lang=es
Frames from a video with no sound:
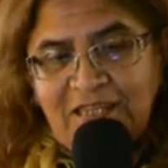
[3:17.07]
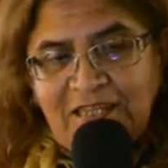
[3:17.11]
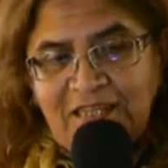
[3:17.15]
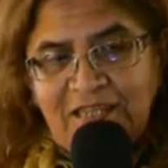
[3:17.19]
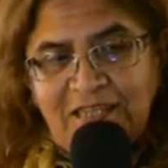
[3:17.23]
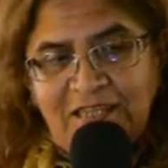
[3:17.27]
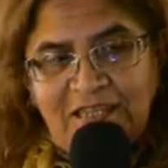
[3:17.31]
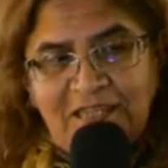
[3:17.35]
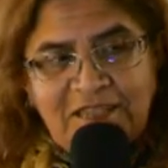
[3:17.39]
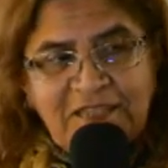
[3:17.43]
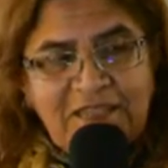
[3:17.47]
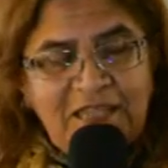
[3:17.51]

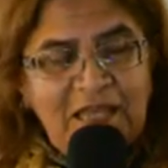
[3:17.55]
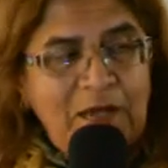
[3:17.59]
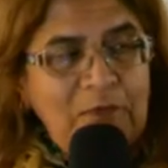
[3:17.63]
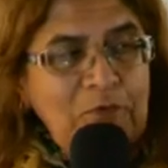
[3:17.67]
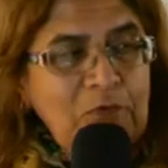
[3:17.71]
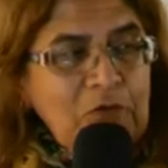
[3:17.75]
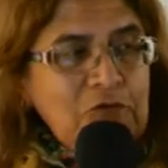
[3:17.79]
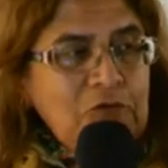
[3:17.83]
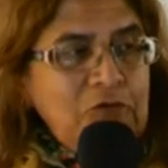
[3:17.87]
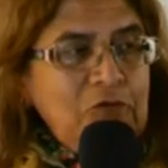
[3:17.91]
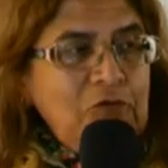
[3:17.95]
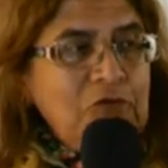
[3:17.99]
y
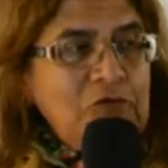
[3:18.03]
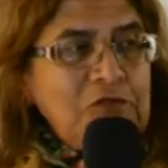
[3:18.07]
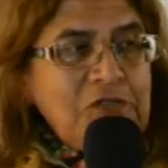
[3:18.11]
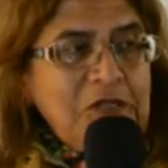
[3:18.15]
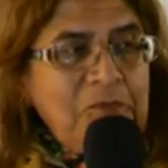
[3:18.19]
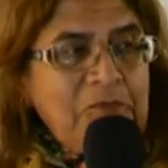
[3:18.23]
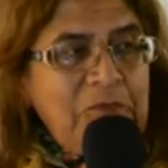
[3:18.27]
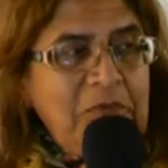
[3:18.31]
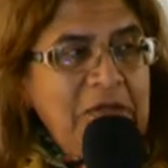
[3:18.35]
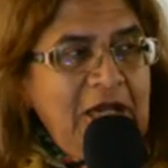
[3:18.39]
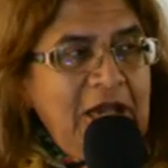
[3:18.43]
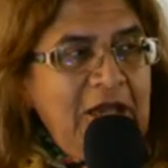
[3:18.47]
estábamos todos
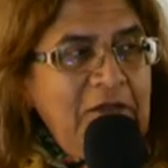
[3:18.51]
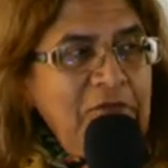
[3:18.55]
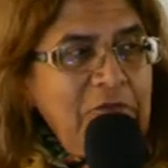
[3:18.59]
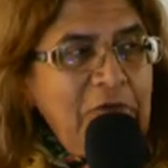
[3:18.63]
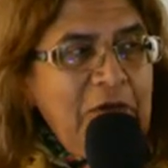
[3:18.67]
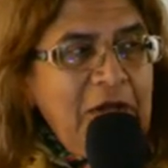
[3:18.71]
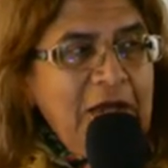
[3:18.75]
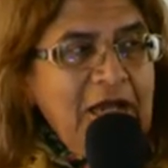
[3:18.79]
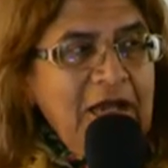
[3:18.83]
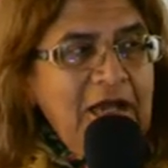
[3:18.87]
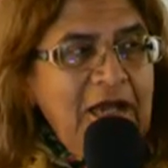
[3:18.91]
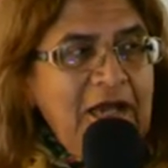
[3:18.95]

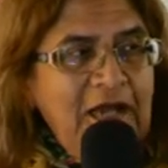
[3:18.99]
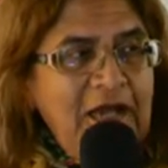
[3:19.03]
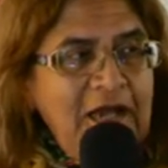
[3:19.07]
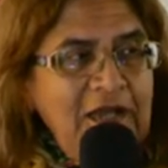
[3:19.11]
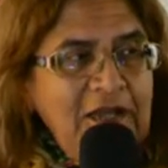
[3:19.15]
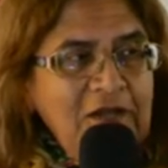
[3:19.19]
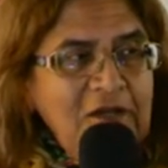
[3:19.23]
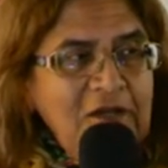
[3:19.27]
esperando acá,